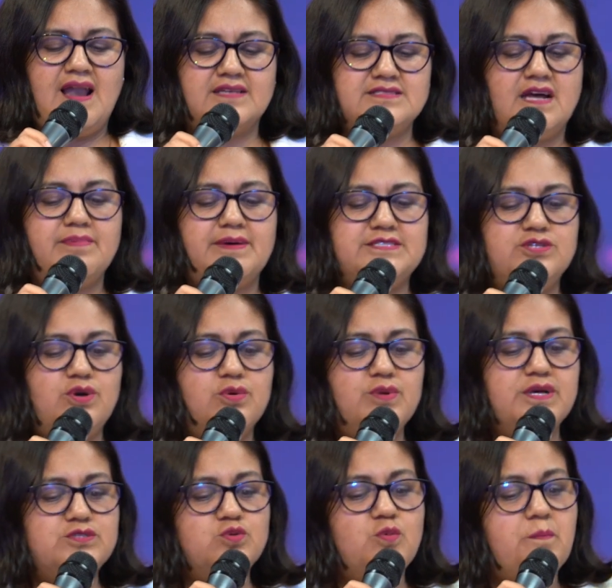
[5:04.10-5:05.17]
salvación no
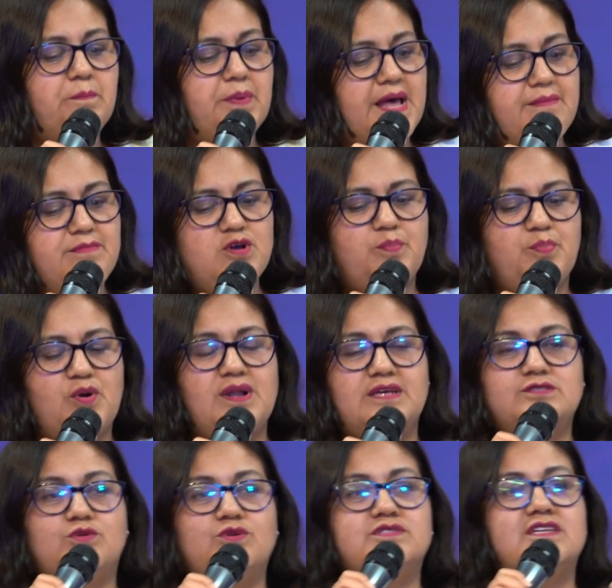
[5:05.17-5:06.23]
es un premio por las
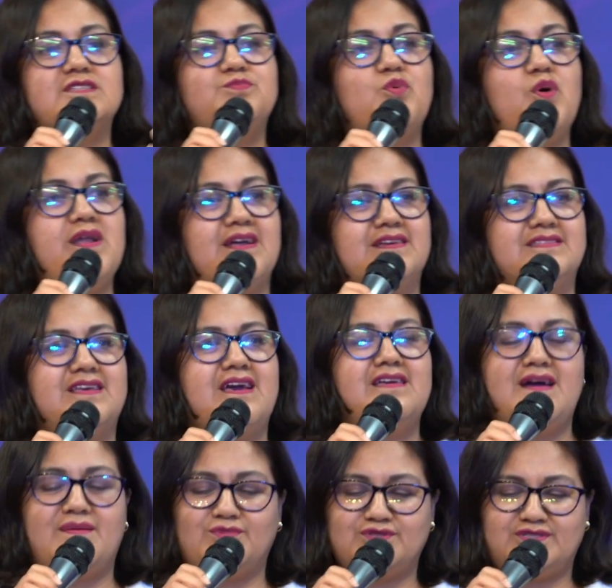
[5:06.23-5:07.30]
cosas buenas que
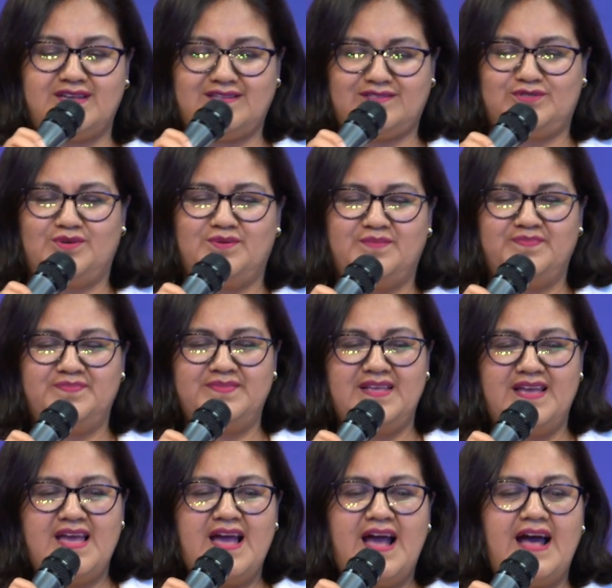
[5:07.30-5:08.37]
hayamos hecho.
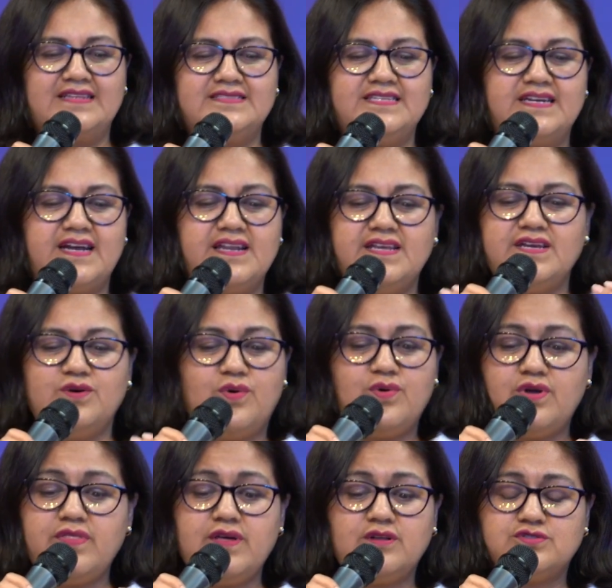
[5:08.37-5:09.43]
Así que
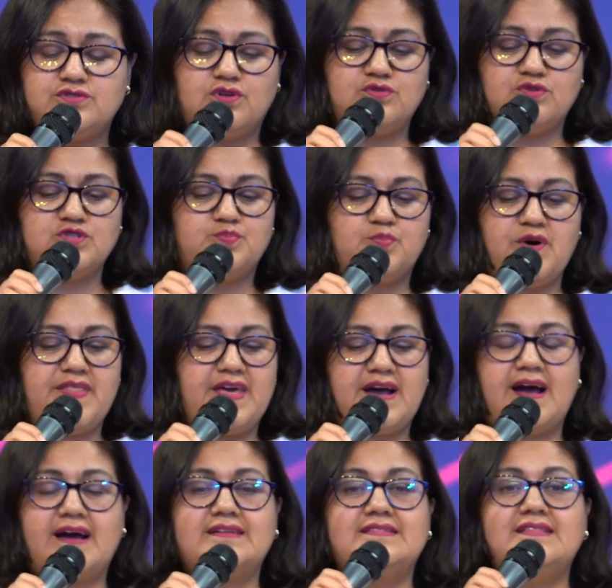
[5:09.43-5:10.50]
ninguno de nosotros puede
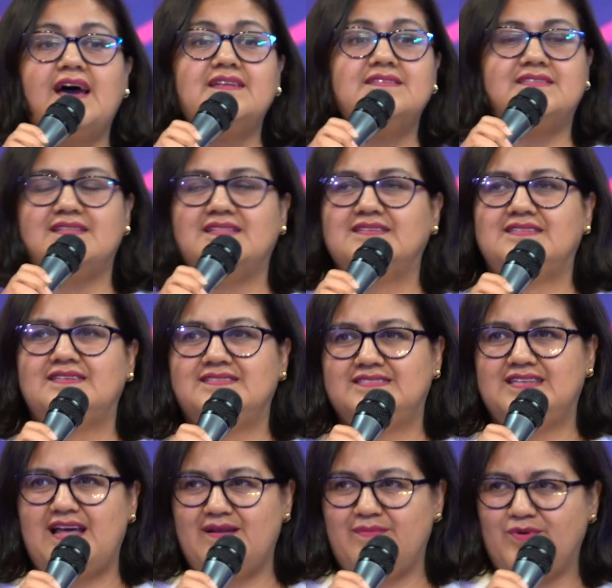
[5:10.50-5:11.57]
jactarse de ser
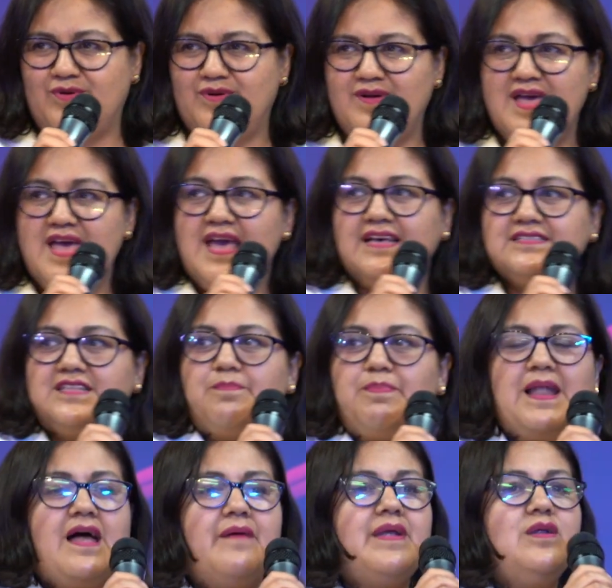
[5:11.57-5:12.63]
salvo. Esta
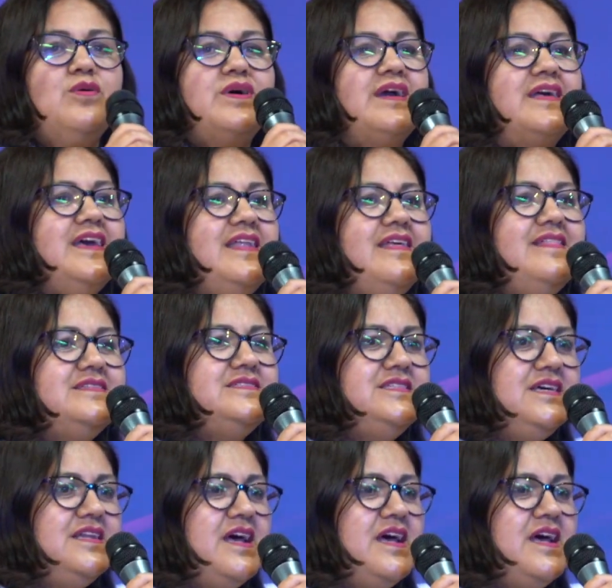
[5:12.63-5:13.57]
palabra lo que quiere decir